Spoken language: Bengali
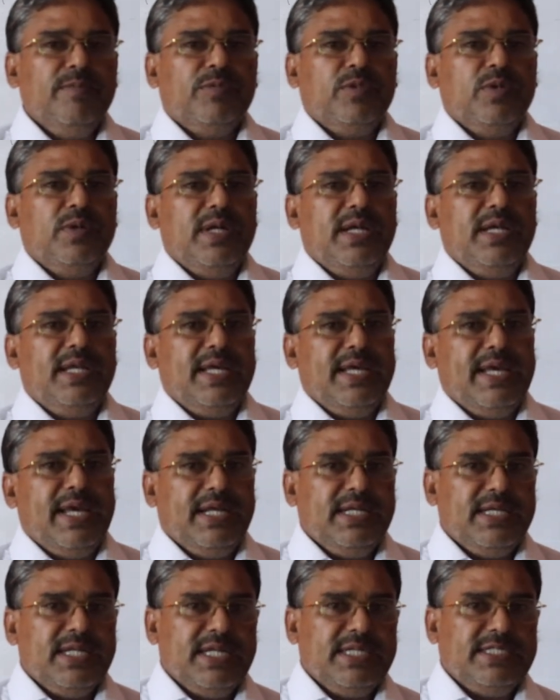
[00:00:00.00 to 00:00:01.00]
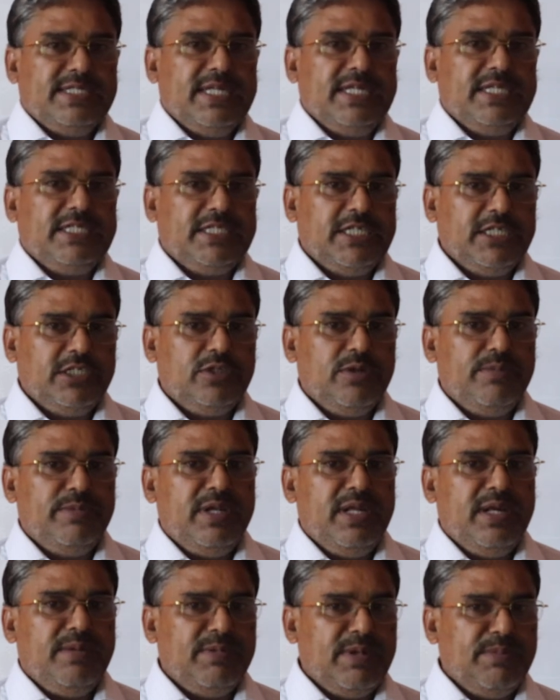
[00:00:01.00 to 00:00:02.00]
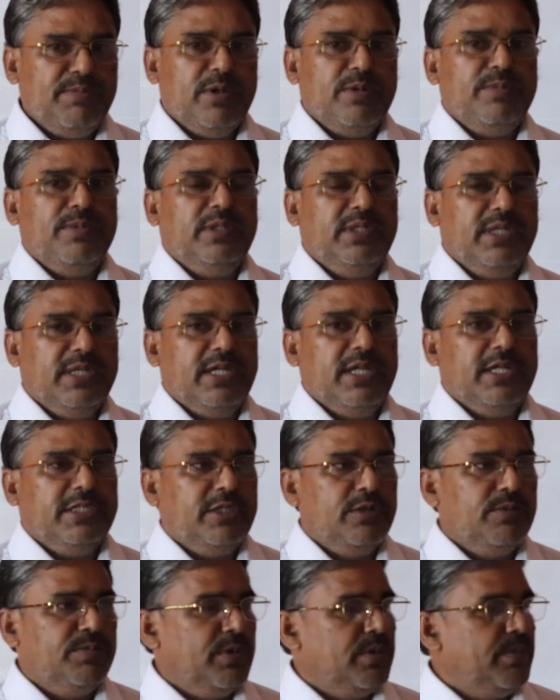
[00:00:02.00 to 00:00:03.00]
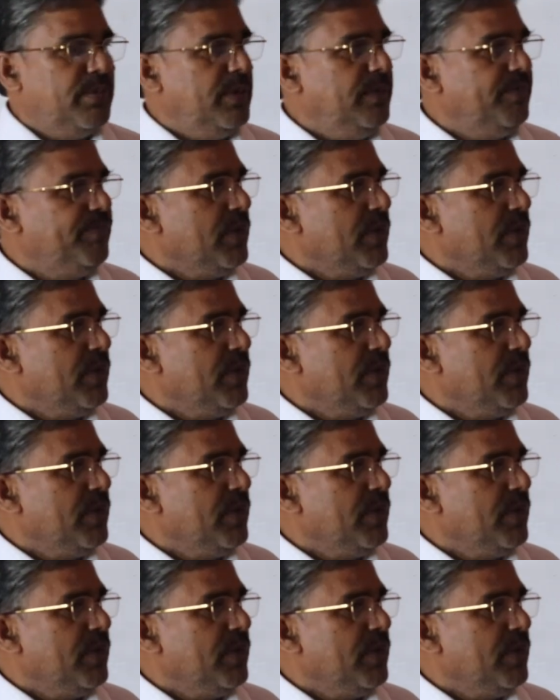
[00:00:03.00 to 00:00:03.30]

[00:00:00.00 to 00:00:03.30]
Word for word: তো এটা এক ক্লাসে শেষ হবে না আমরা পরবর্তী ক্লাসেও পড়ব